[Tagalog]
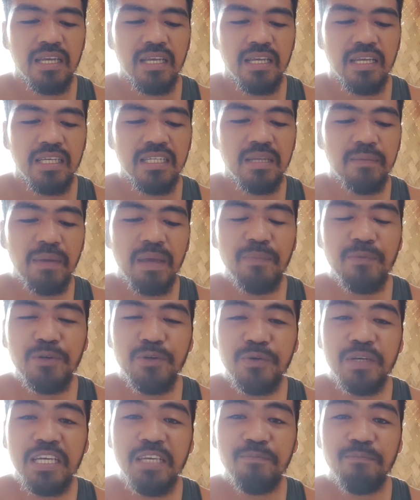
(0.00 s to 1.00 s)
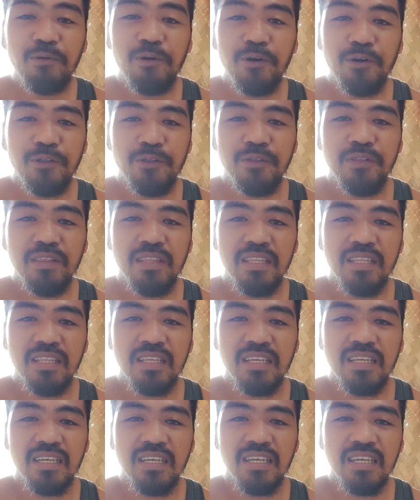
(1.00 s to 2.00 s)
isabay mo yung hipon
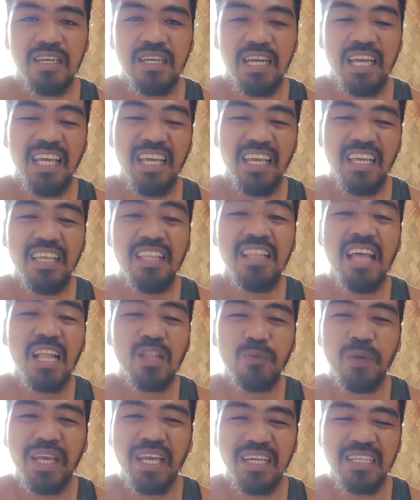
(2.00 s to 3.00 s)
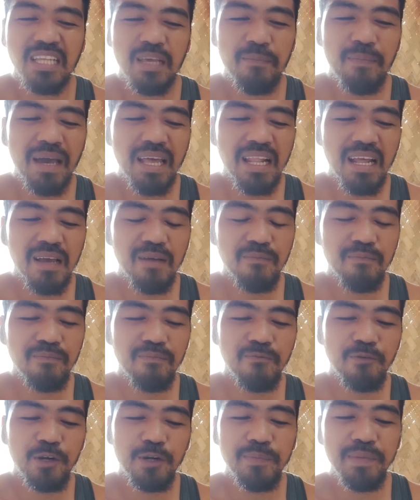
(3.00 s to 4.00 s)
in that way kasi parang
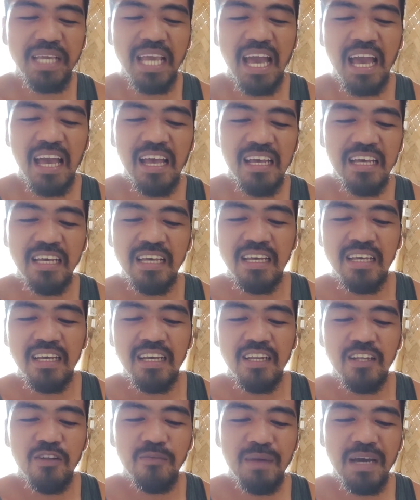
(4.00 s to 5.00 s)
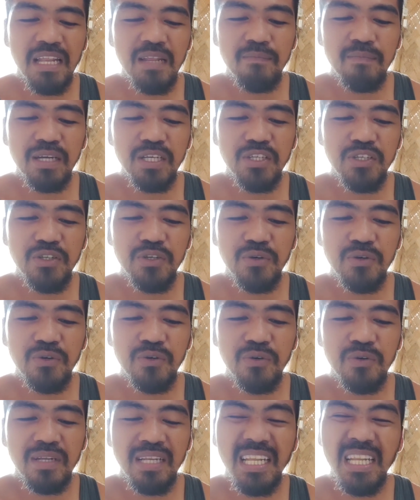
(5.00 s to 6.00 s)
for me ah, lumalabas
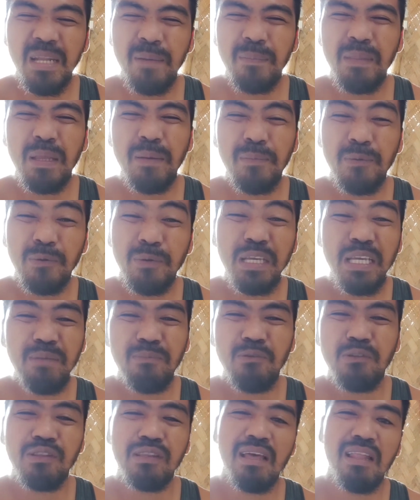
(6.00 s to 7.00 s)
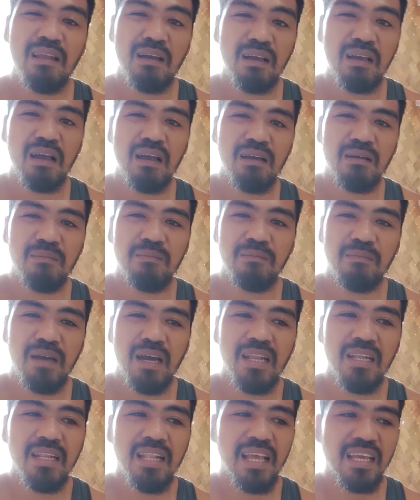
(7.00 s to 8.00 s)
yung linamnam ng hipon talaga.
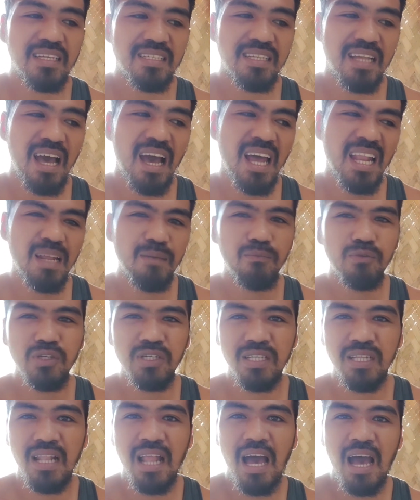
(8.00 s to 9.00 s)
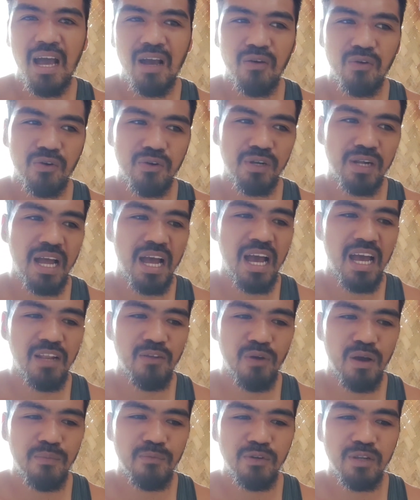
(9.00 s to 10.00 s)
Unlike sa halabus lang or
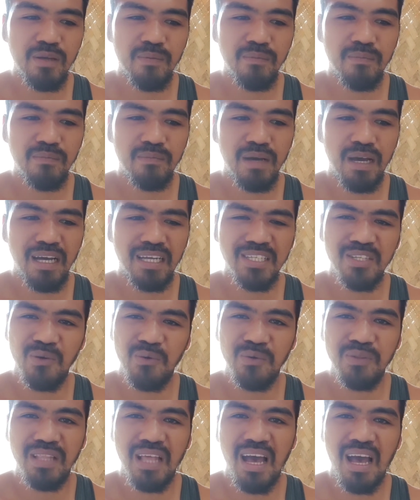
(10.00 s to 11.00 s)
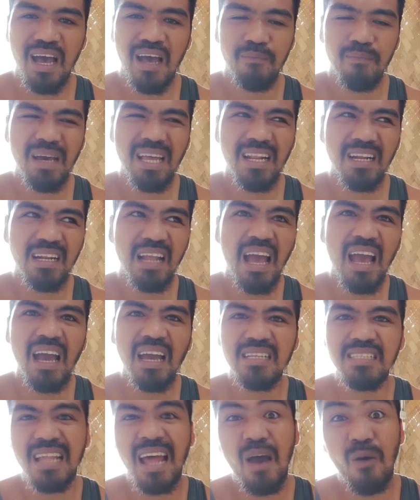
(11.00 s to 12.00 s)
hahaluan mo ng mga soda, parang
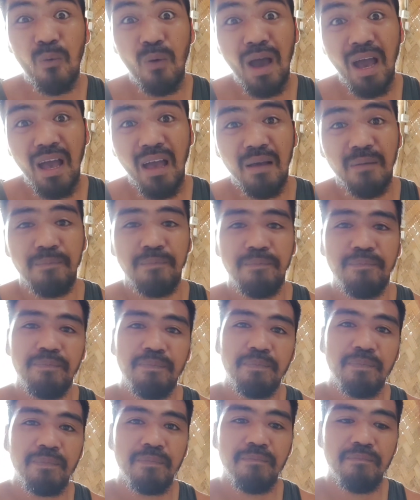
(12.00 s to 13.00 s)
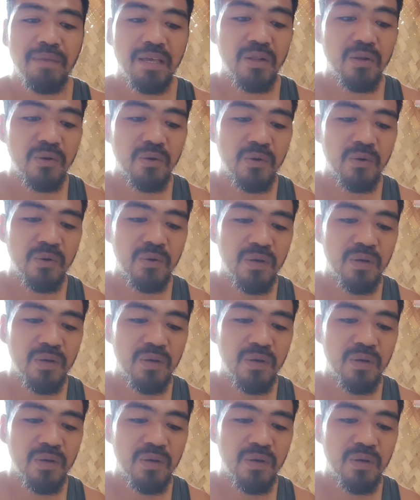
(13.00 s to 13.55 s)
nakakasawa. Pero